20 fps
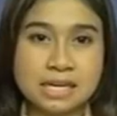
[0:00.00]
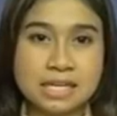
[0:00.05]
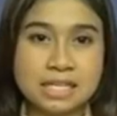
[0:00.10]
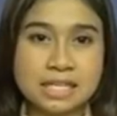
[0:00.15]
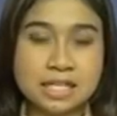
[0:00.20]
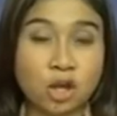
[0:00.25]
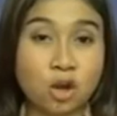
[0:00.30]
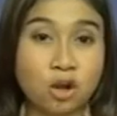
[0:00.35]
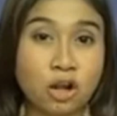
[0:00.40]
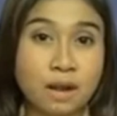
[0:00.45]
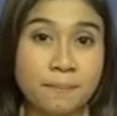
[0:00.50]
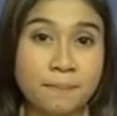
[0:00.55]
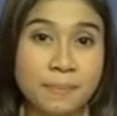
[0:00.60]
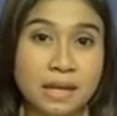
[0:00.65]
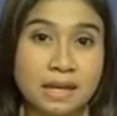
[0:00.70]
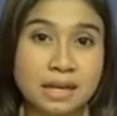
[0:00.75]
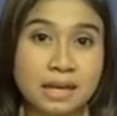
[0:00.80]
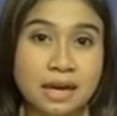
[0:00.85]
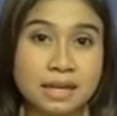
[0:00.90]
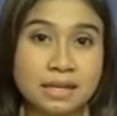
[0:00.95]
Seorang
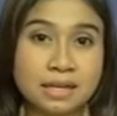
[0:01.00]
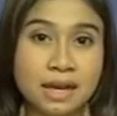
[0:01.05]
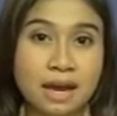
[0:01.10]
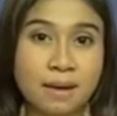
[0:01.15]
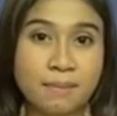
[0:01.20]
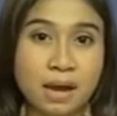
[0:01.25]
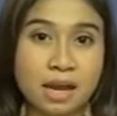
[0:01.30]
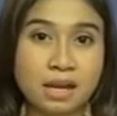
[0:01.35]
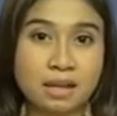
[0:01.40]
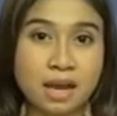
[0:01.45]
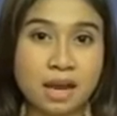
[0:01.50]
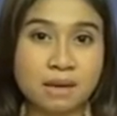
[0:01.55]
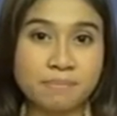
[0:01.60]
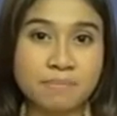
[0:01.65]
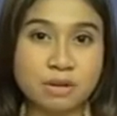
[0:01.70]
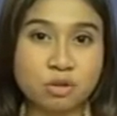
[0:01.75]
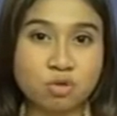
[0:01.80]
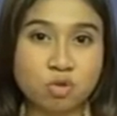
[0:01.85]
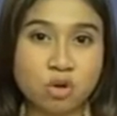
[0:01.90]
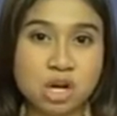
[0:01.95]
pria
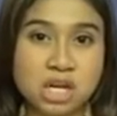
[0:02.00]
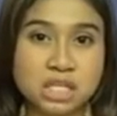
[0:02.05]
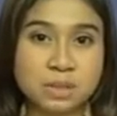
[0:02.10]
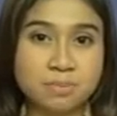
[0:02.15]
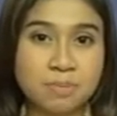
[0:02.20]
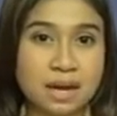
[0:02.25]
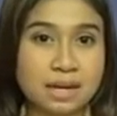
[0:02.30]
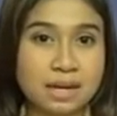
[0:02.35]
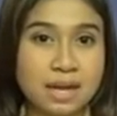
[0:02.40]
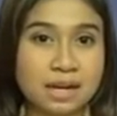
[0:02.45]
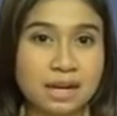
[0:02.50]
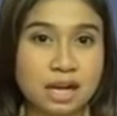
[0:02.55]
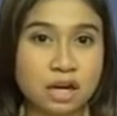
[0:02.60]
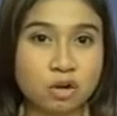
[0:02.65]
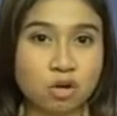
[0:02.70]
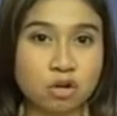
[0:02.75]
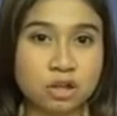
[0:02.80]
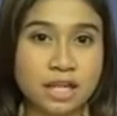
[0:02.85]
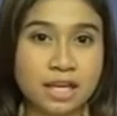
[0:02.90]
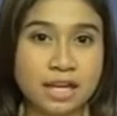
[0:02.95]
diamankan petugas Badan
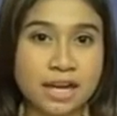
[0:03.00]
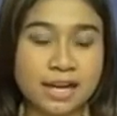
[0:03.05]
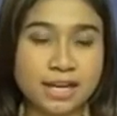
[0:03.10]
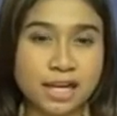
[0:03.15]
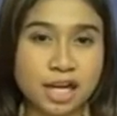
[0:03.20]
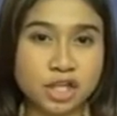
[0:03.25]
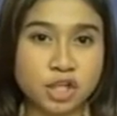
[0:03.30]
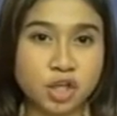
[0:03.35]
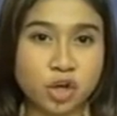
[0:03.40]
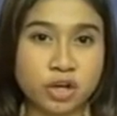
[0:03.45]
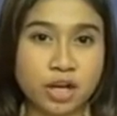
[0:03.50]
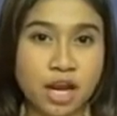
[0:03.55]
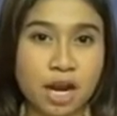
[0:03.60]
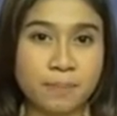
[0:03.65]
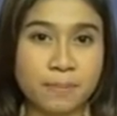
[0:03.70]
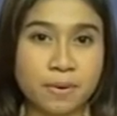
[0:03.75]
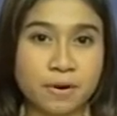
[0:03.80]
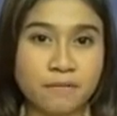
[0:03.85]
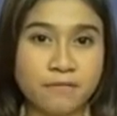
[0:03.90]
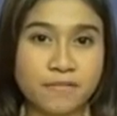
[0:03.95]
Narkotika
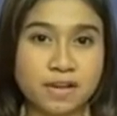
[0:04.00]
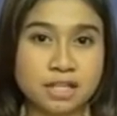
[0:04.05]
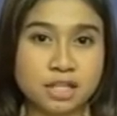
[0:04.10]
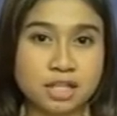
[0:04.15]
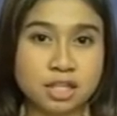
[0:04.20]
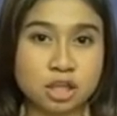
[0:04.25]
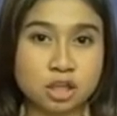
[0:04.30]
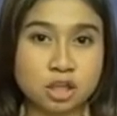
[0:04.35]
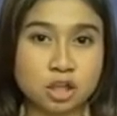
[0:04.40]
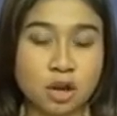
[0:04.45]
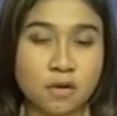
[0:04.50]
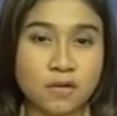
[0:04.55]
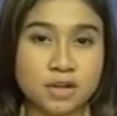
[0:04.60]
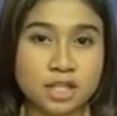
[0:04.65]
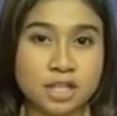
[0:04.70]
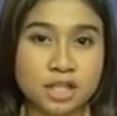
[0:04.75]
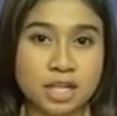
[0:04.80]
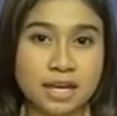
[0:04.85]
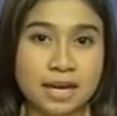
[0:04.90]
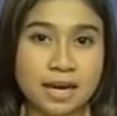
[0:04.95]
Nasional Provinsi
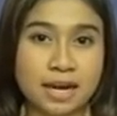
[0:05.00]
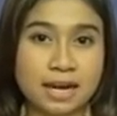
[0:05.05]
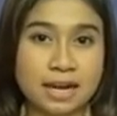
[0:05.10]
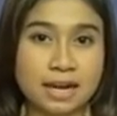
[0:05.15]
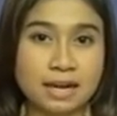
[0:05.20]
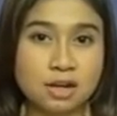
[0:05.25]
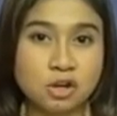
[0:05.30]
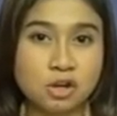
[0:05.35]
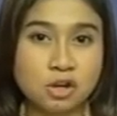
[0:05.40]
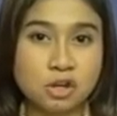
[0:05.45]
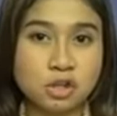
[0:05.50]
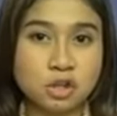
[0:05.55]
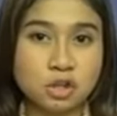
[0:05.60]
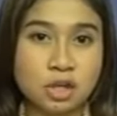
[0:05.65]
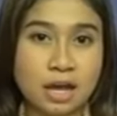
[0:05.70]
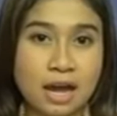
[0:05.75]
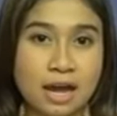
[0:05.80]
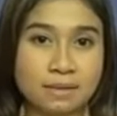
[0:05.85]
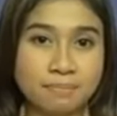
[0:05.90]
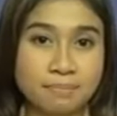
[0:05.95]
Sulawesi Tenggara
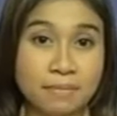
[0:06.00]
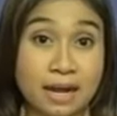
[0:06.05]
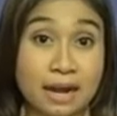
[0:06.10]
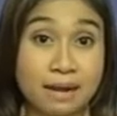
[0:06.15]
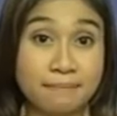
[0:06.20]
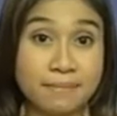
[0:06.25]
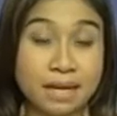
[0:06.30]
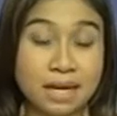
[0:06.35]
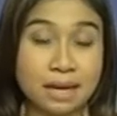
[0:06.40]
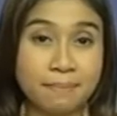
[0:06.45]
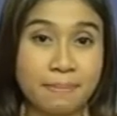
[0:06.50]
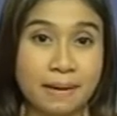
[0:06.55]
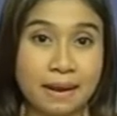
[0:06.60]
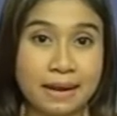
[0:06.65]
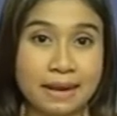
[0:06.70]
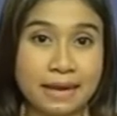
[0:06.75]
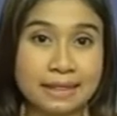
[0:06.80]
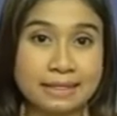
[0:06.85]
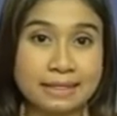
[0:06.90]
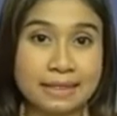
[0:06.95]
saat mengambil
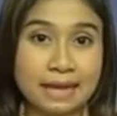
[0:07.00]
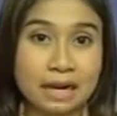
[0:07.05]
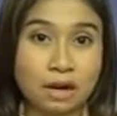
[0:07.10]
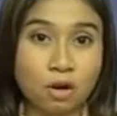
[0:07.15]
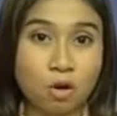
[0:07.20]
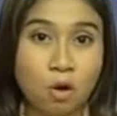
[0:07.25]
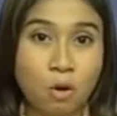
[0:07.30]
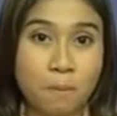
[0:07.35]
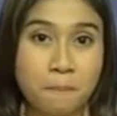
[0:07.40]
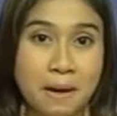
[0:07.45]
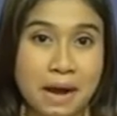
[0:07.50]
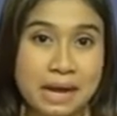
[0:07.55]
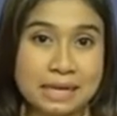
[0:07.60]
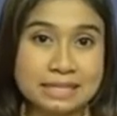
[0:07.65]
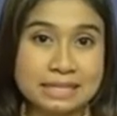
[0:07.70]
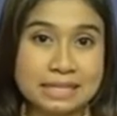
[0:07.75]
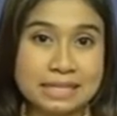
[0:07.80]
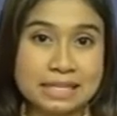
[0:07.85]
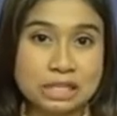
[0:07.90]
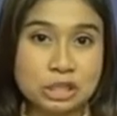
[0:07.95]
paket
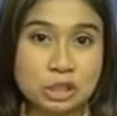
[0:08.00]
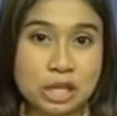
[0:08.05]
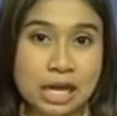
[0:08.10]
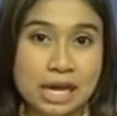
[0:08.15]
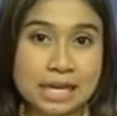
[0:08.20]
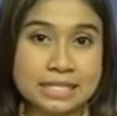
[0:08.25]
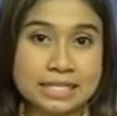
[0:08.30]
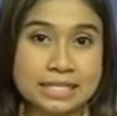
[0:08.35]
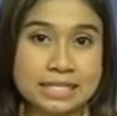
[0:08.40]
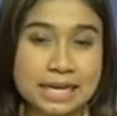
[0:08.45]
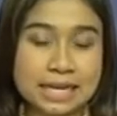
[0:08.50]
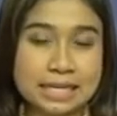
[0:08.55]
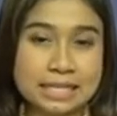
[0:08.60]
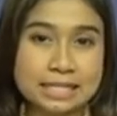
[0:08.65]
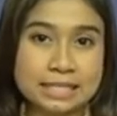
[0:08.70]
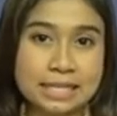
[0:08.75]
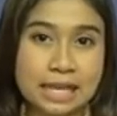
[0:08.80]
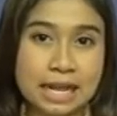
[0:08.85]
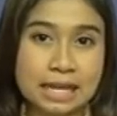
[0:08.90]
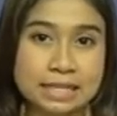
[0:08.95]
narkoba jenis ganja
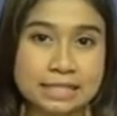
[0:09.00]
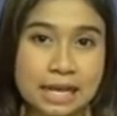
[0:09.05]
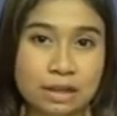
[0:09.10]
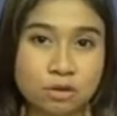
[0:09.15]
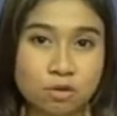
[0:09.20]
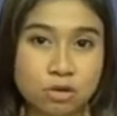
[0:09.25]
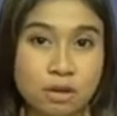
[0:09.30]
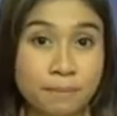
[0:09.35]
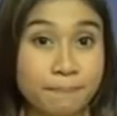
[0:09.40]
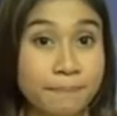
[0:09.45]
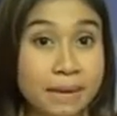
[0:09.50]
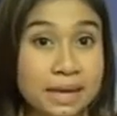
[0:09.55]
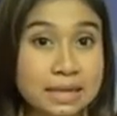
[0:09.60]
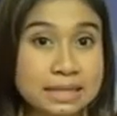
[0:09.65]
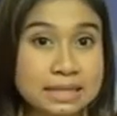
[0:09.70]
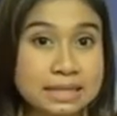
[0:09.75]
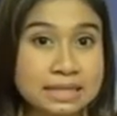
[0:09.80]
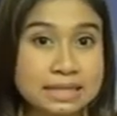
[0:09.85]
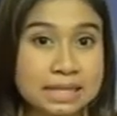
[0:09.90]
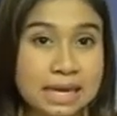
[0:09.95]
di salah satu
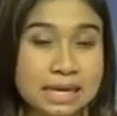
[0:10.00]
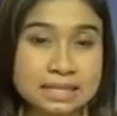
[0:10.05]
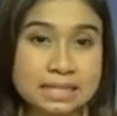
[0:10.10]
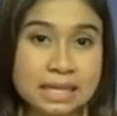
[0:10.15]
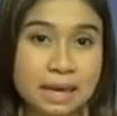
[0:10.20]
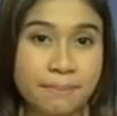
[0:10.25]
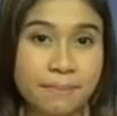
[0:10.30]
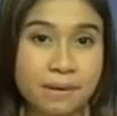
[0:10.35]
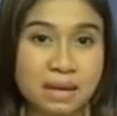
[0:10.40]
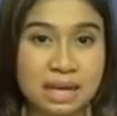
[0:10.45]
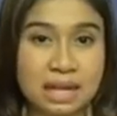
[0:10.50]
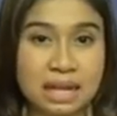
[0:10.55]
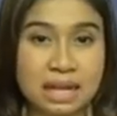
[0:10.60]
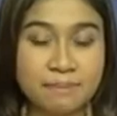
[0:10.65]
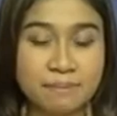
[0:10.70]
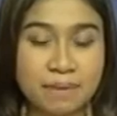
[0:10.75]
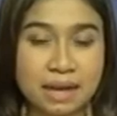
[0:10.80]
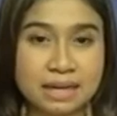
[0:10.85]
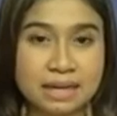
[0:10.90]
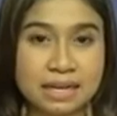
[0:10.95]
tempat jasa
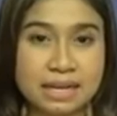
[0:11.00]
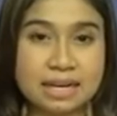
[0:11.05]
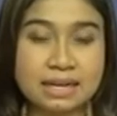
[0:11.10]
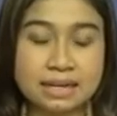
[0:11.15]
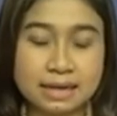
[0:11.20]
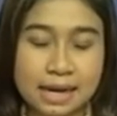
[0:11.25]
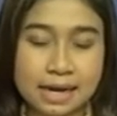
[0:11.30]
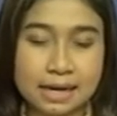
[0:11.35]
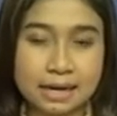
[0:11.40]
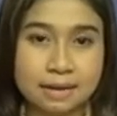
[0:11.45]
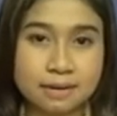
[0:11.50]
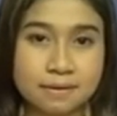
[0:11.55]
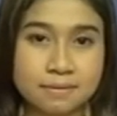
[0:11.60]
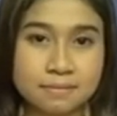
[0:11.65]
pengiriman di Kendari.